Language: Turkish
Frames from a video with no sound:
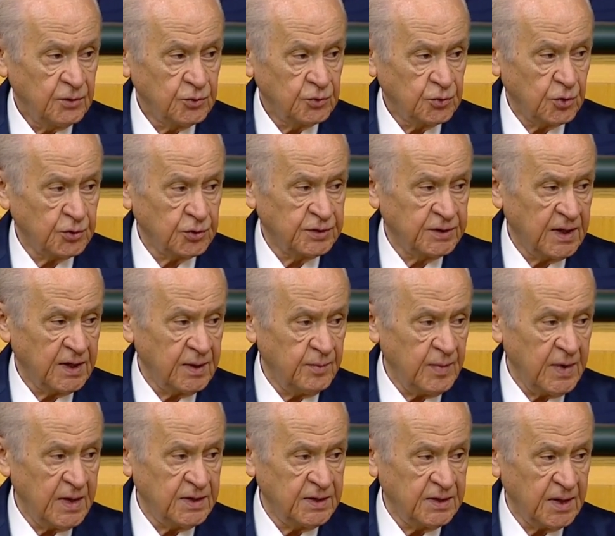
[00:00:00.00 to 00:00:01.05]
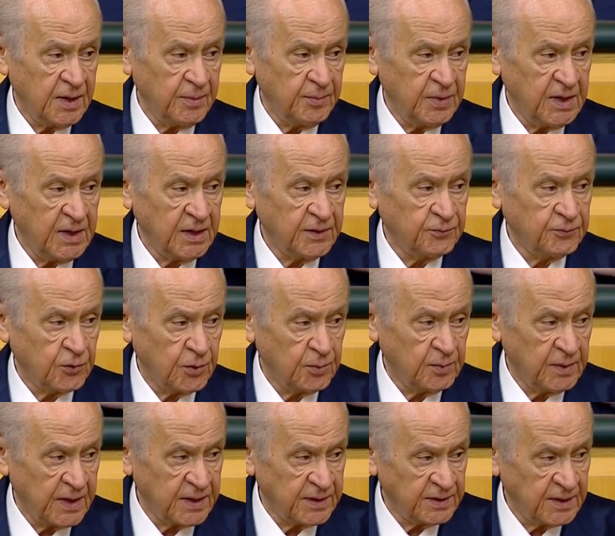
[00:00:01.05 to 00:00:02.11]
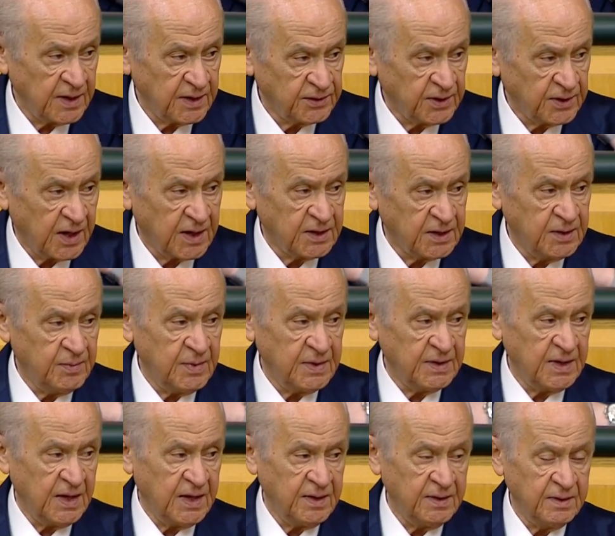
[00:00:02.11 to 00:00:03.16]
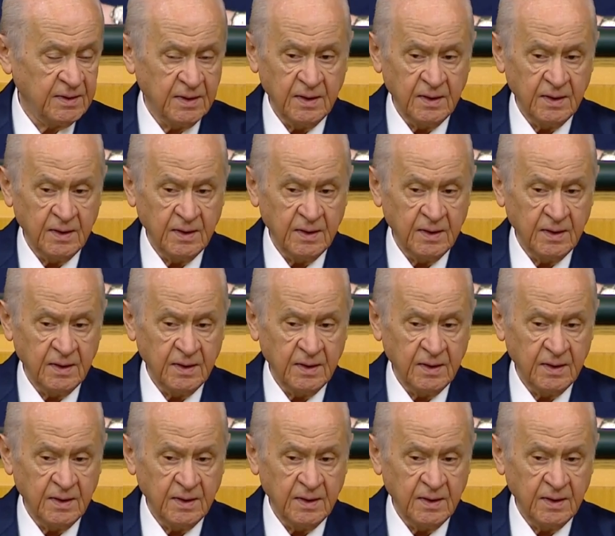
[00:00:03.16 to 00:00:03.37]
sosyal medya platformlarından takip eden